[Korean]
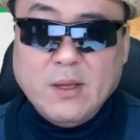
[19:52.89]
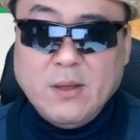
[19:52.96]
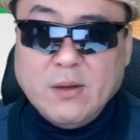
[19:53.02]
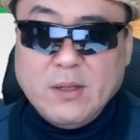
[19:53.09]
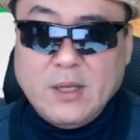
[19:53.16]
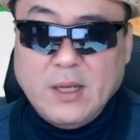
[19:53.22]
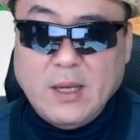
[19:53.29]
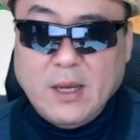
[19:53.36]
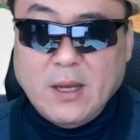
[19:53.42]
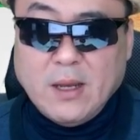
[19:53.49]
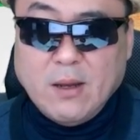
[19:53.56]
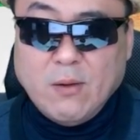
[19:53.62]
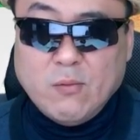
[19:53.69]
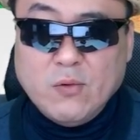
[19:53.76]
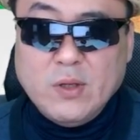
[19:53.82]
여기에
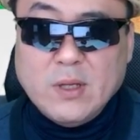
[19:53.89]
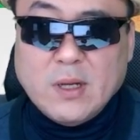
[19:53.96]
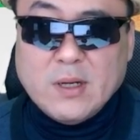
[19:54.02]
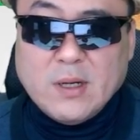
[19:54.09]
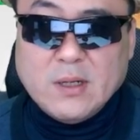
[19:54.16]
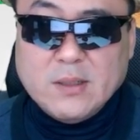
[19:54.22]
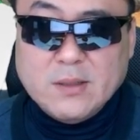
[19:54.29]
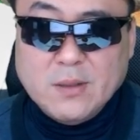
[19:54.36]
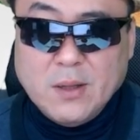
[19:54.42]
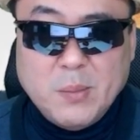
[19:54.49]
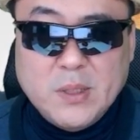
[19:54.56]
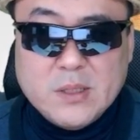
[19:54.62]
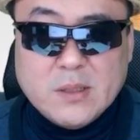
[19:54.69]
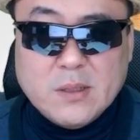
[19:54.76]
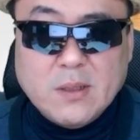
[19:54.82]
우리나라는
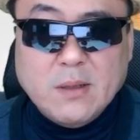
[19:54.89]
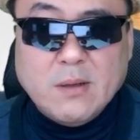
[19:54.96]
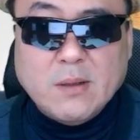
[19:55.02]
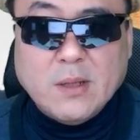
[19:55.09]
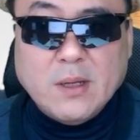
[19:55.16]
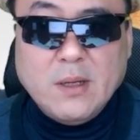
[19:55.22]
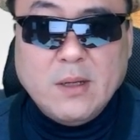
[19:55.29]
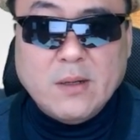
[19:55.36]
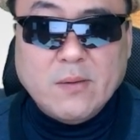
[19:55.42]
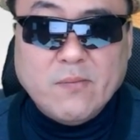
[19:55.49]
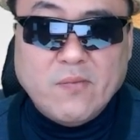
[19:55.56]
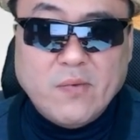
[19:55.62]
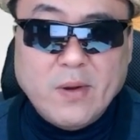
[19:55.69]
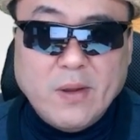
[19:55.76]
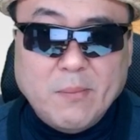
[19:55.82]
빚을 거나 이런
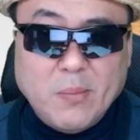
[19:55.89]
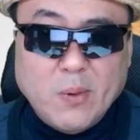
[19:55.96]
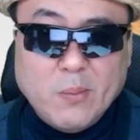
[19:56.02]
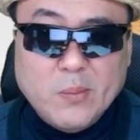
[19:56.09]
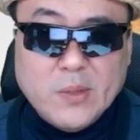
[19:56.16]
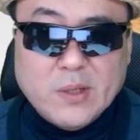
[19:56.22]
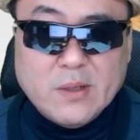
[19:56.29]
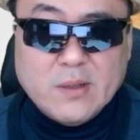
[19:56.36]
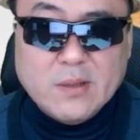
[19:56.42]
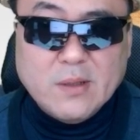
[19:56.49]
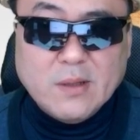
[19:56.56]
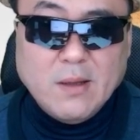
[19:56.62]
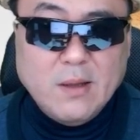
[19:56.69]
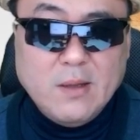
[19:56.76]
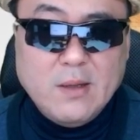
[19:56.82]
플랫폼들은
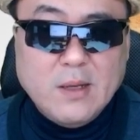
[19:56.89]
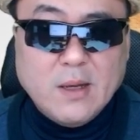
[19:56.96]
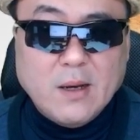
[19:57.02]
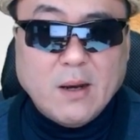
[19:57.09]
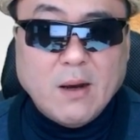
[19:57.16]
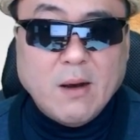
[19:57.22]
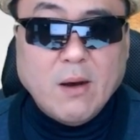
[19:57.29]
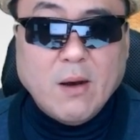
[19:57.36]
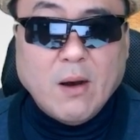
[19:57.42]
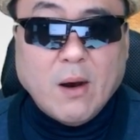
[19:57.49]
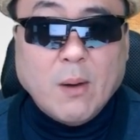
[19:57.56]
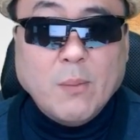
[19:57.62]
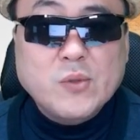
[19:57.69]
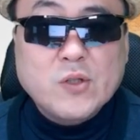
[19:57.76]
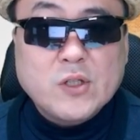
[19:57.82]
인기가
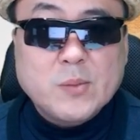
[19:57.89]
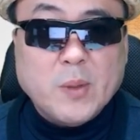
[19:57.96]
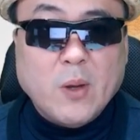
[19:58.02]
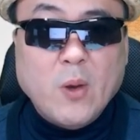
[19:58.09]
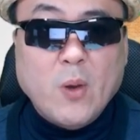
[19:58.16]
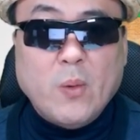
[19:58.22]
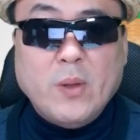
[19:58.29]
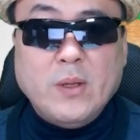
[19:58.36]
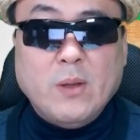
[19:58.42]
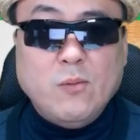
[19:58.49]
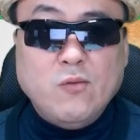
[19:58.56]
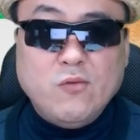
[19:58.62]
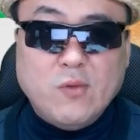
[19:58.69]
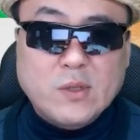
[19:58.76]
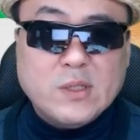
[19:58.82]
없을 수밖에. 왜냐면
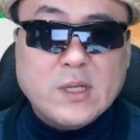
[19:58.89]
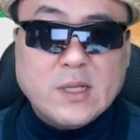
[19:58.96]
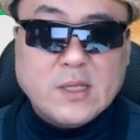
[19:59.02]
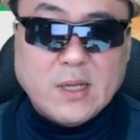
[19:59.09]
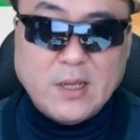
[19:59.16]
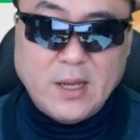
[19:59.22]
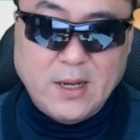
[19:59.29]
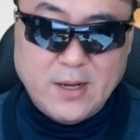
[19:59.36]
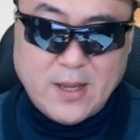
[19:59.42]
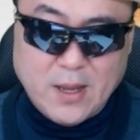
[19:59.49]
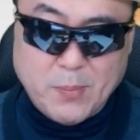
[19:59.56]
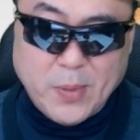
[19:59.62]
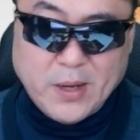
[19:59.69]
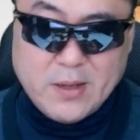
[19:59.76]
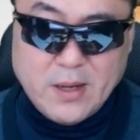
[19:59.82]
6.25 사상이
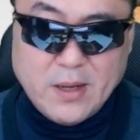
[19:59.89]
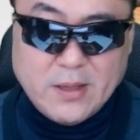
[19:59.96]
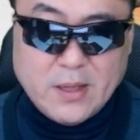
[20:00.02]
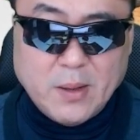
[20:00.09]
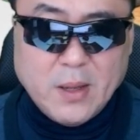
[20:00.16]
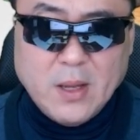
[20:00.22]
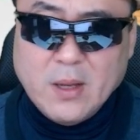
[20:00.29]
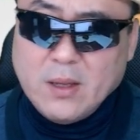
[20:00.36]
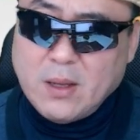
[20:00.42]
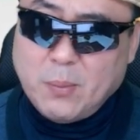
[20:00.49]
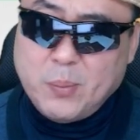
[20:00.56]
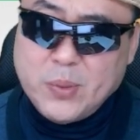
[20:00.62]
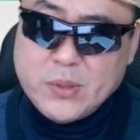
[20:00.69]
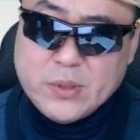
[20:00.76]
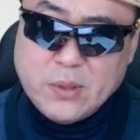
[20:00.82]
이렇게 바뀌기 때문에 야
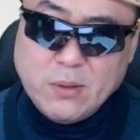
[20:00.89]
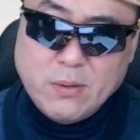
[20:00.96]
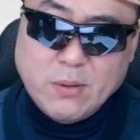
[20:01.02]
빚을